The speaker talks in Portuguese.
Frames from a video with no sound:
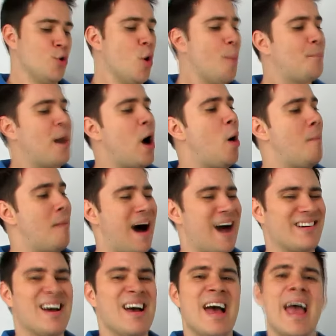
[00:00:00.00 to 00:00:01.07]
O
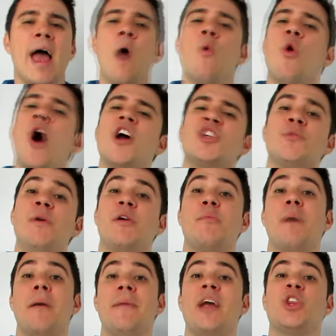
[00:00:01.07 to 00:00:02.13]
palmar é um ótimo
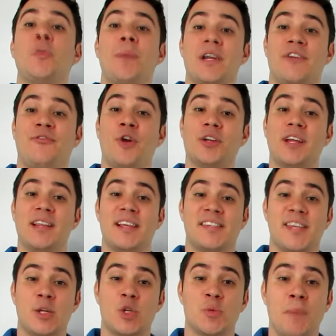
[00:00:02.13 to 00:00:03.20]
equipamento para
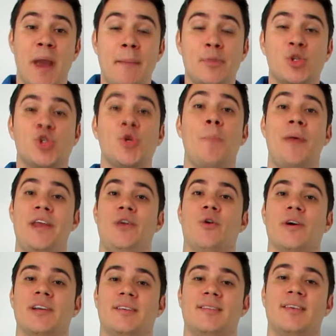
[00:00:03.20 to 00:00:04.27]
fortalecer os membros
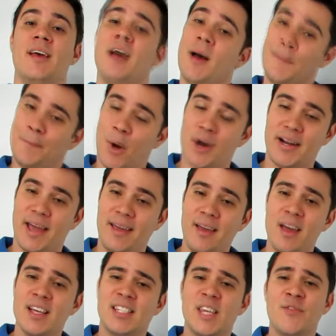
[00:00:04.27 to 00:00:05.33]
superiores.
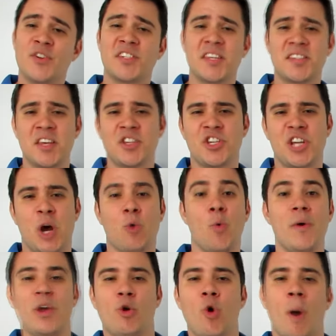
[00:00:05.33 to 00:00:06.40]
Porém, se você sentir
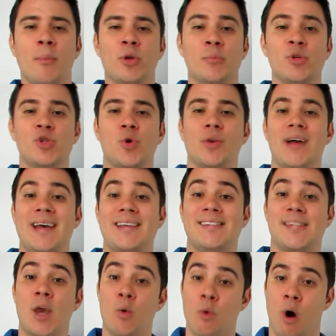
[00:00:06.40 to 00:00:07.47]
algum incômodo muscular em
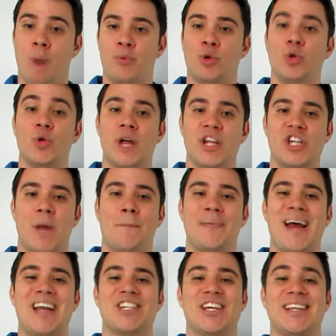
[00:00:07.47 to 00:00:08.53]
seu ombro durante a
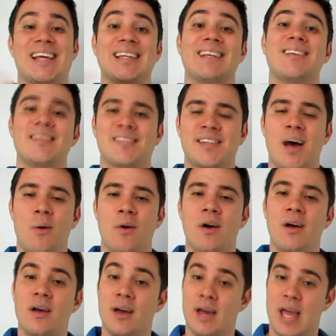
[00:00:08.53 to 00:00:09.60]
prática da
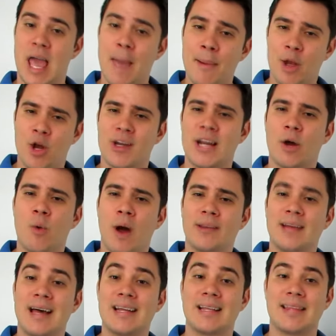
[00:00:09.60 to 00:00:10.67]
natação, é melhor
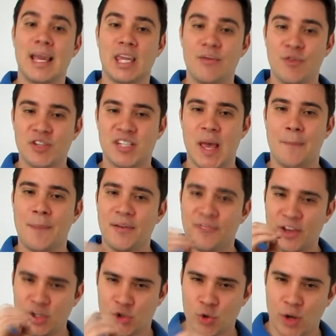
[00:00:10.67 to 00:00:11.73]
aguardar até que você
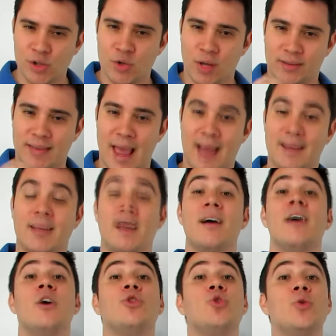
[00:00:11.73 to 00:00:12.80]
aperfeiçoe sua técnica
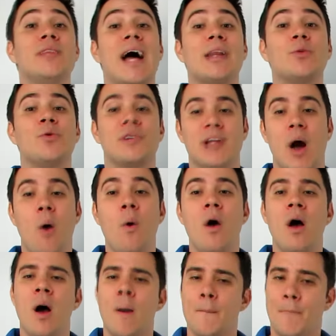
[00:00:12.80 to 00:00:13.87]
do nado
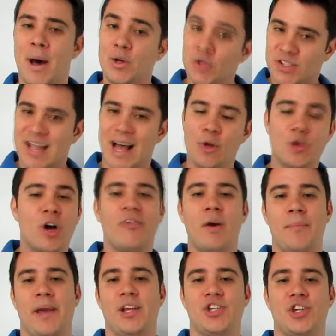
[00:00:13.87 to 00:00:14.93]
crawl para usá-lo
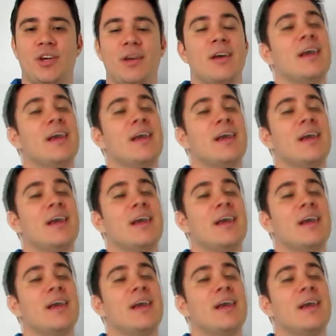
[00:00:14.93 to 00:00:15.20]
novamente.